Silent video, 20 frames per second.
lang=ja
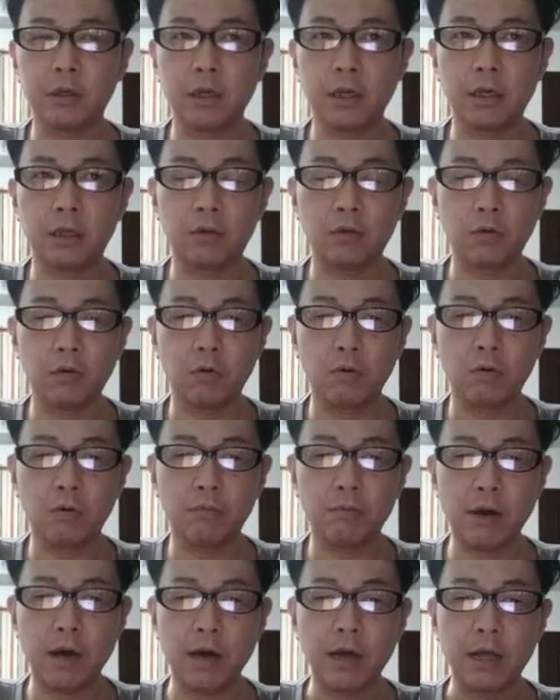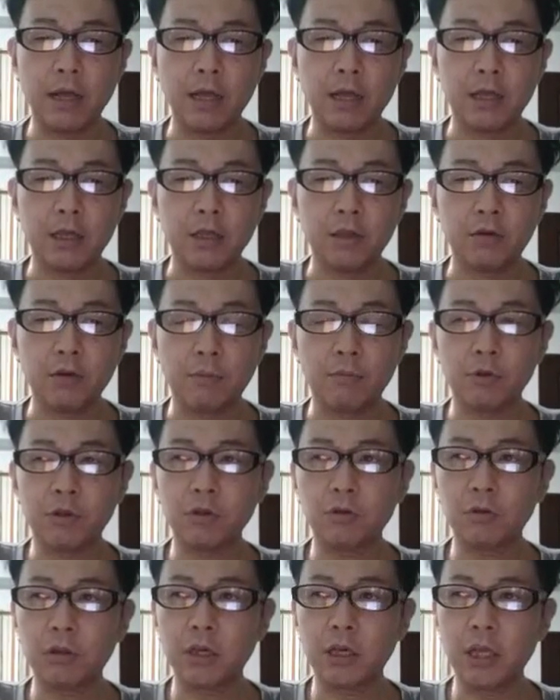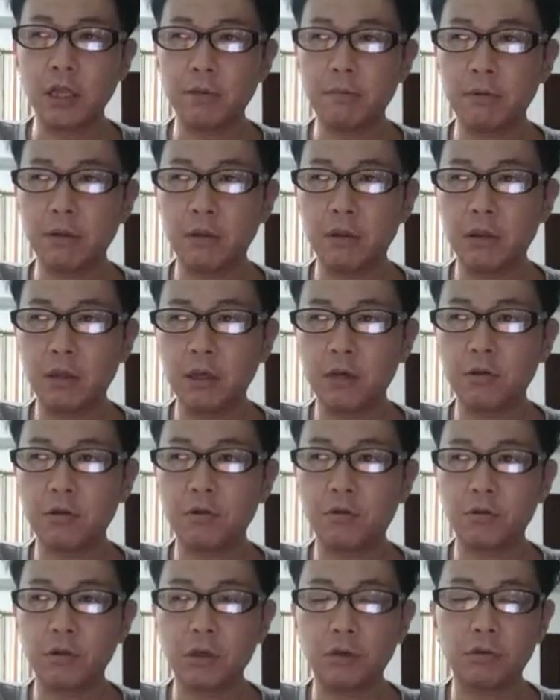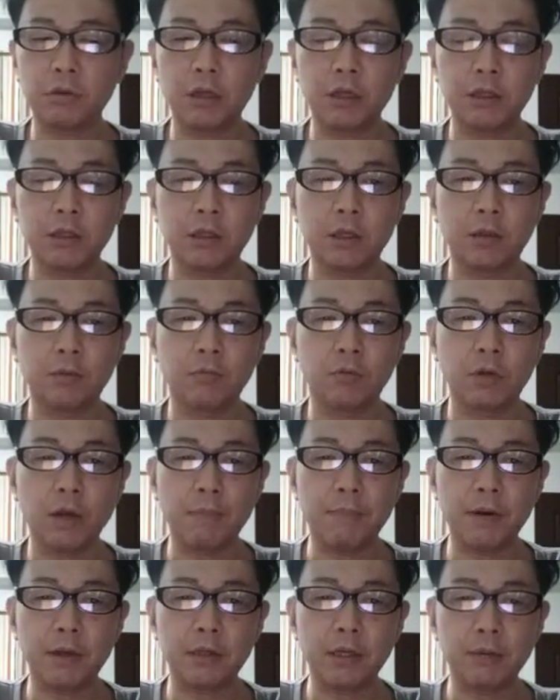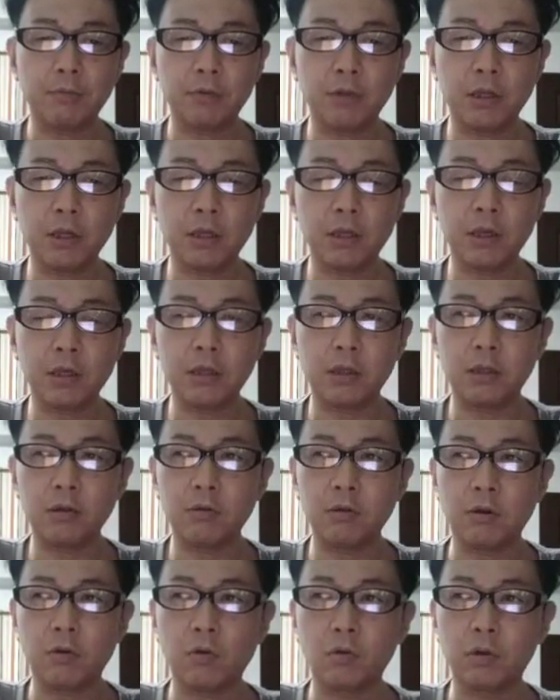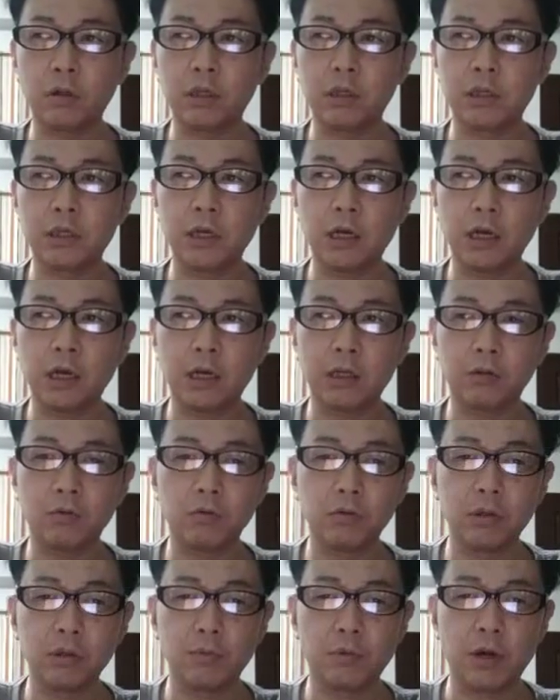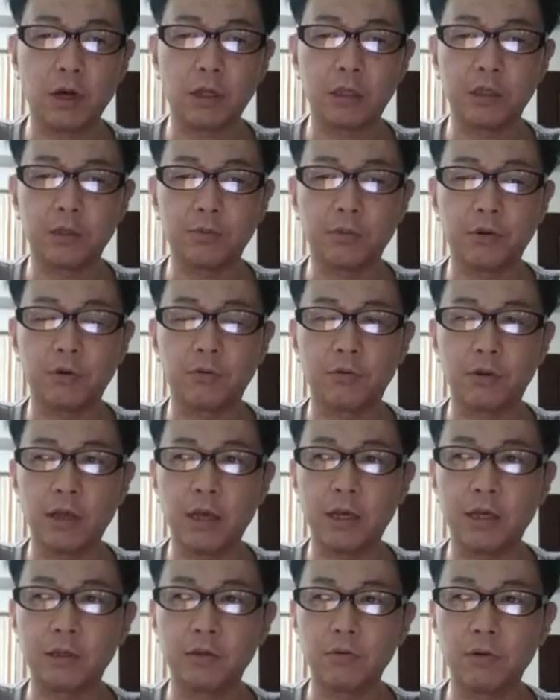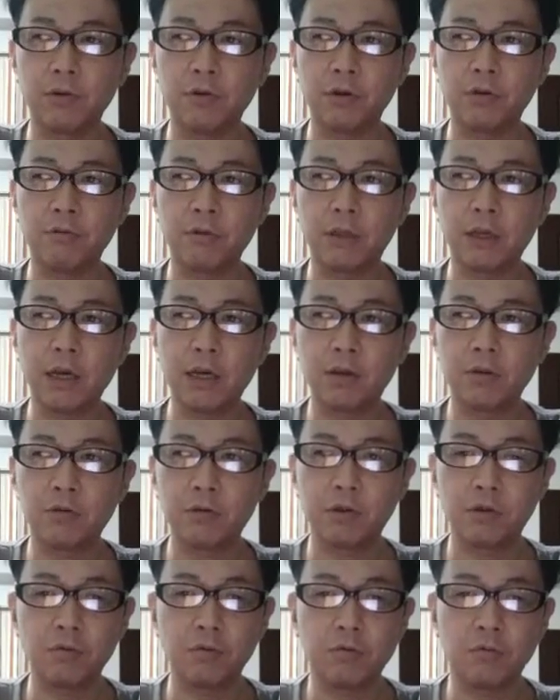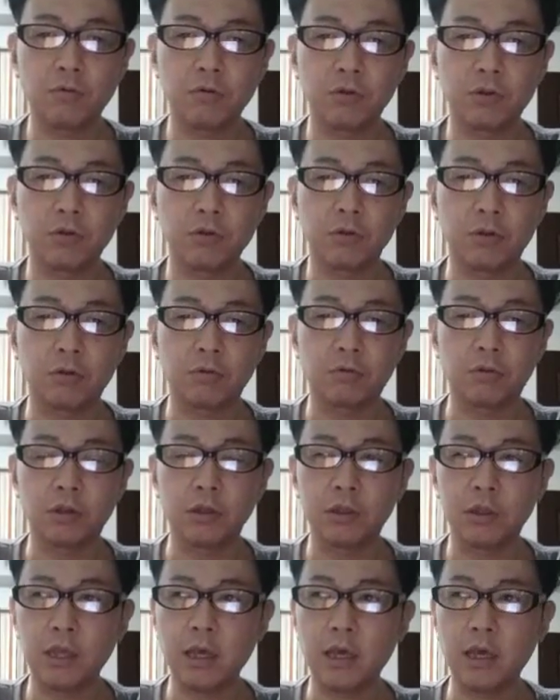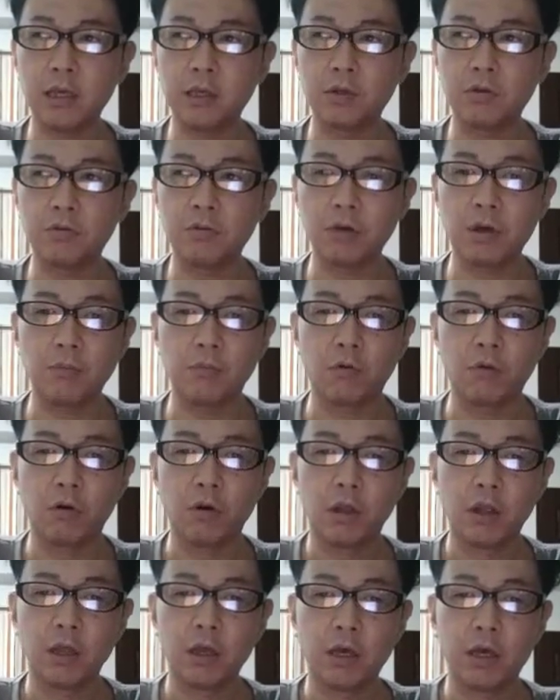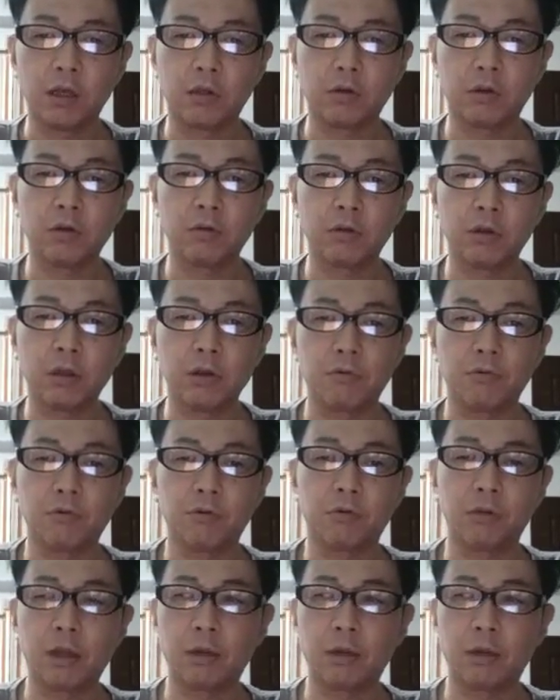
えーとまあいやもちろんできるばできるに越したことないんですけどもやっぱりサムネにっていうのは凝って時間がどうしてもかかってしまうのでそれよりは大量に投稿するってことですね編集とかも、えー、と基本的には不要